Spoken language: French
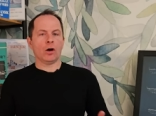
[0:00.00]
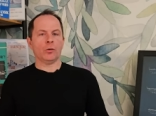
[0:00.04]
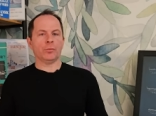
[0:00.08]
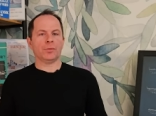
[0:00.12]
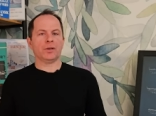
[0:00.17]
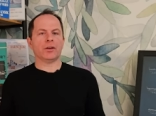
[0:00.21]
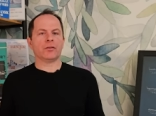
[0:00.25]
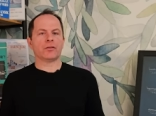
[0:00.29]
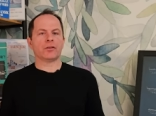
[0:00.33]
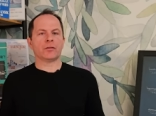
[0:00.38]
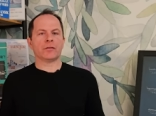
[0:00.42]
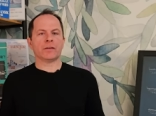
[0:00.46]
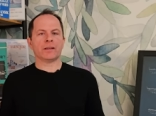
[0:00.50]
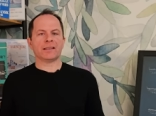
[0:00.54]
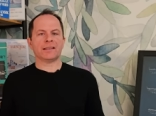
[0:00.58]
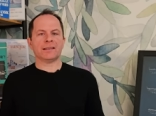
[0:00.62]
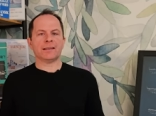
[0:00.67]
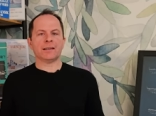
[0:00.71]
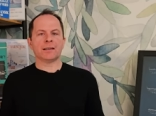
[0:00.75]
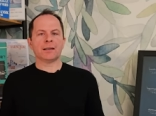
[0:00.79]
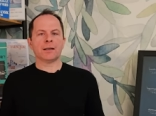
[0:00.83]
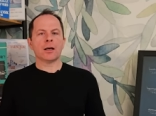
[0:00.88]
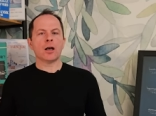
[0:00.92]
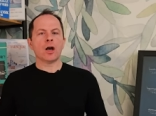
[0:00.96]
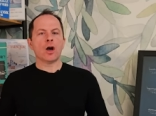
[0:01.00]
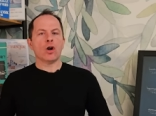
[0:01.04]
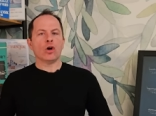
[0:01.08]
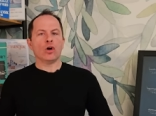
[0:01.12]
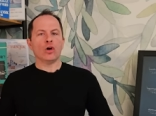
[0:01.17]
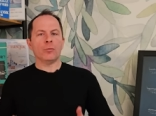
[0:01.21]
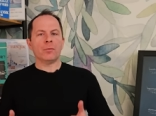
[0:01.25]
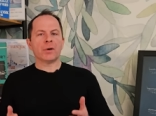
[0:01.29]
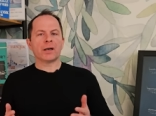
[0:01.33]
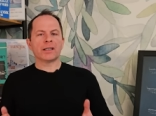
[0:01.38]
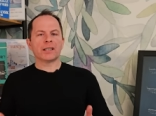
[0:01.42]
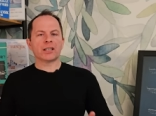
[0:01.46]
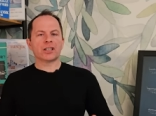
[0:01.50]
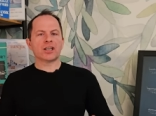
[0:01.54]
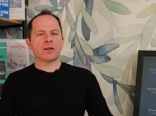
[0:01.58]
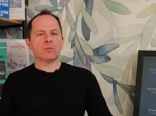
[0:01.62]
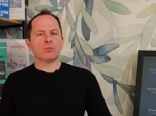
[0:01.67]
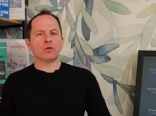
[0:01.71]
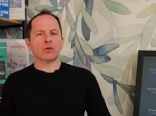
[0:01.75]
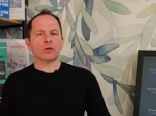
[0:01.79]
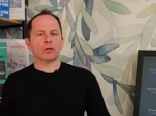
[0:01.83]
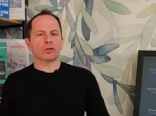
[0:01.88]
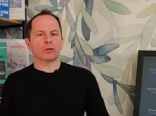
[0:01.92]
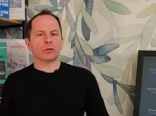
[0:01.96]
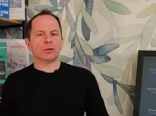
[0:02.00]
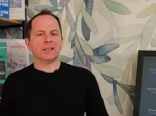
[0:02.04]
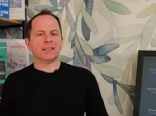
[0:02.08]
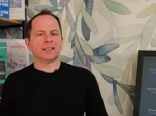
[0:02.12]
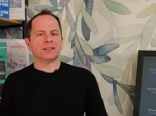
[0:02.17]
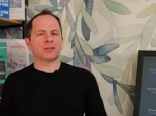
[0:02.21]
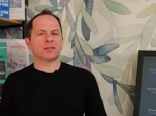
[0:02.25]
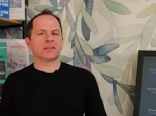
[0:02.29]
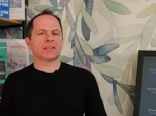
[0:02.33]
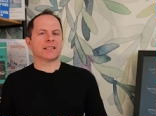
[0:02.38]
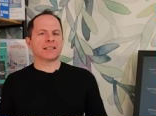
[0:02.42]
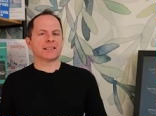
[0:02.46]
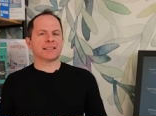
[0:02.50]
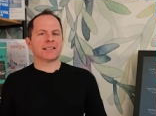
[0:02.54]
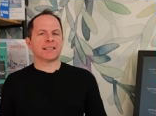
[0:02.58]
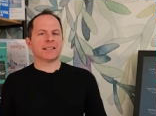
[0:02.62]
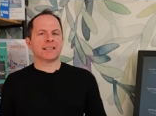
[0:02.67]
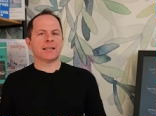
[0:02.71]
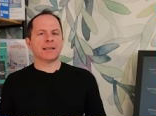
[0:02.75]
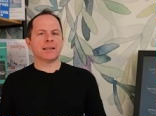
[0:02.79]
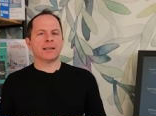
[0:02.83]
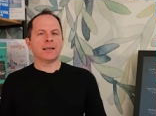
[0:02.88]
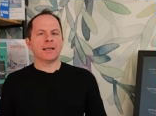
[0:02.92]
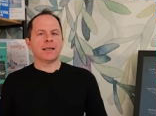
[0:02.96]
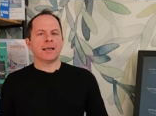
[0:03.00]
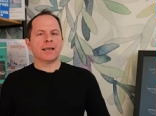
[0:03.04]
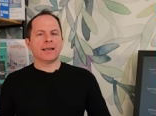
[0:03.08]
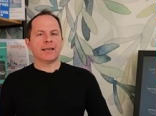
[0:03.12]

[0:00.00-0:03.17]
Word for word: En 1921, le mariage d'amour entre les anciens alliés